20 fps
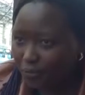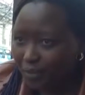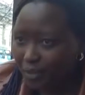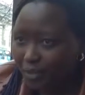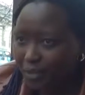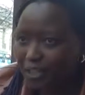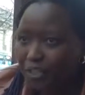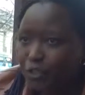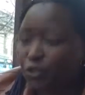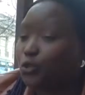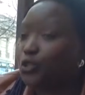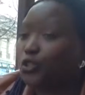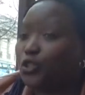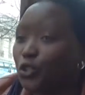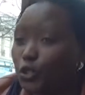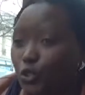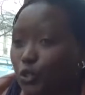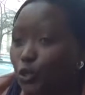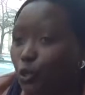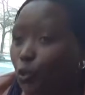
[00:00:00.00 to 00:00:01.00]
Et je,
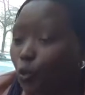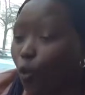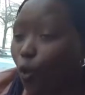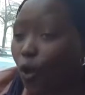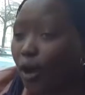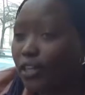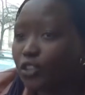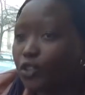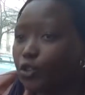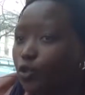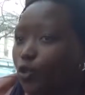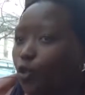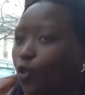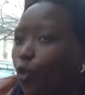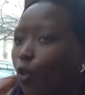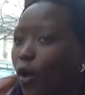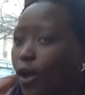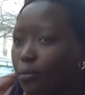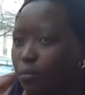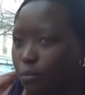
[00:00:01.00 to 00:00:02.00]
je ne
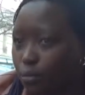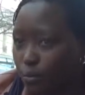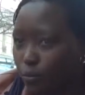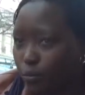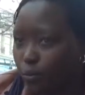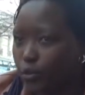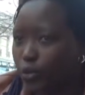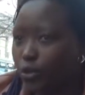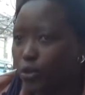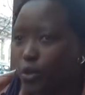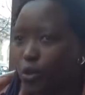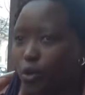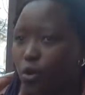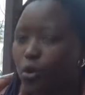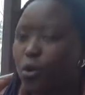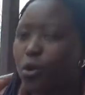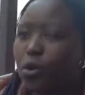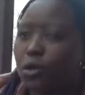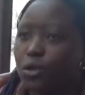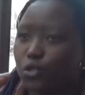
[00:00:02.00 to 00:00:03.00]
croyais plus dans
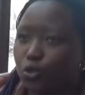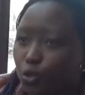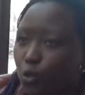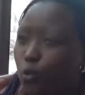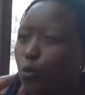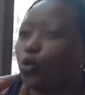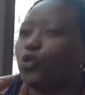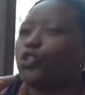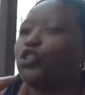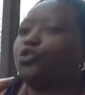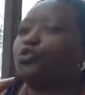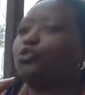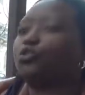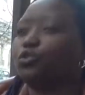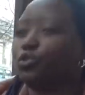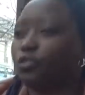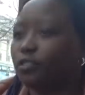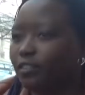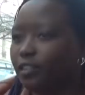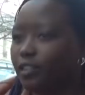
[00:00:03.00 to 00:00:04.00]
ce projet de
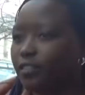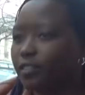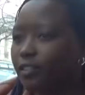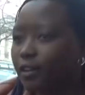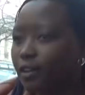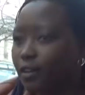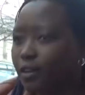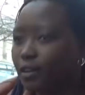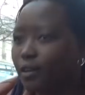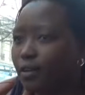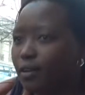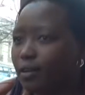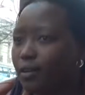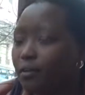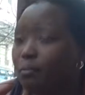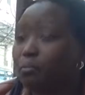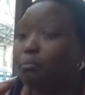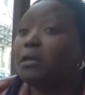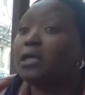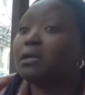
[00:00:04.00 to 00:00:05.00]
survivre.
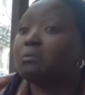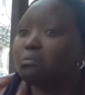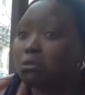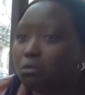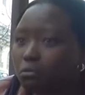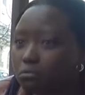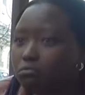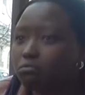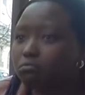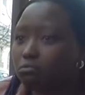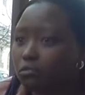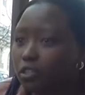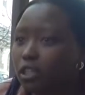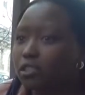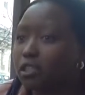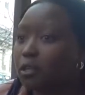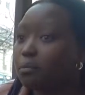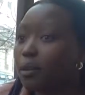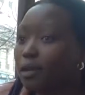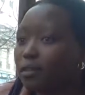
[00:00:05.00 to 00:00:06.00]
Mais bon, ça
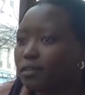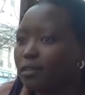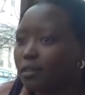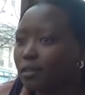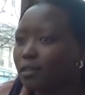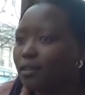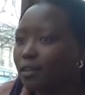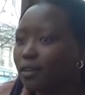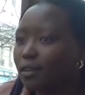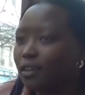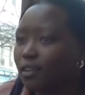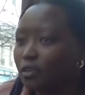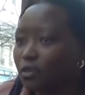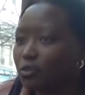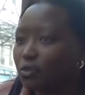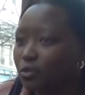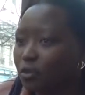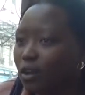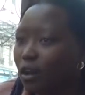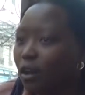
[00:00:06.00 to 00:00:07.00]
s'est passé. Et je
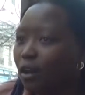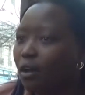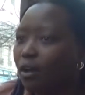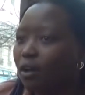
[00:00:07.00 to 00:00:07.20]
suis là.